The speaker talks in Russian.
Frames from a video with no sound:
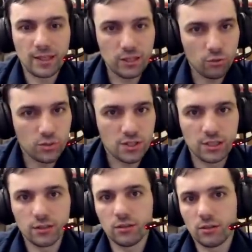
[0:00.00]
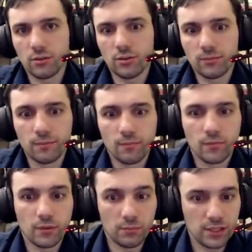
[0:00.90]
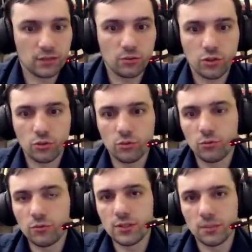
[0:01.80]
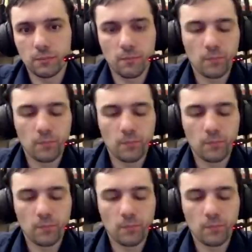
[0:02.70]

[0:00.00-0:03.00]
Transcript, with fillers: и усилит ее. Мы это еще увидим.